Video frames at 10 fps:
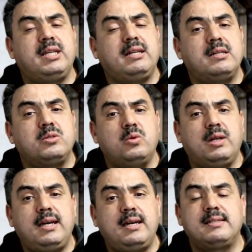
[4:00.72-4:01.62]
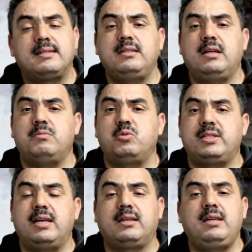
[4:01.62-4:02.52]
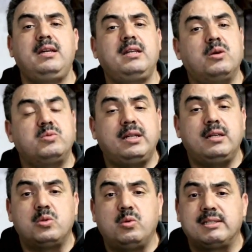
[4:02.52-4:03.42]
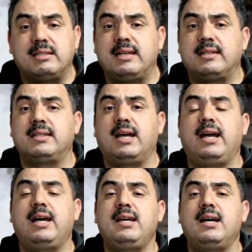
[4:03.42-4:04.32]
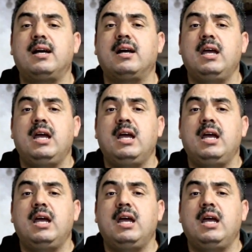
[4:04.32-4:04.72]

تنازلات ديال المشتكين او تنازلات ديال الضحايا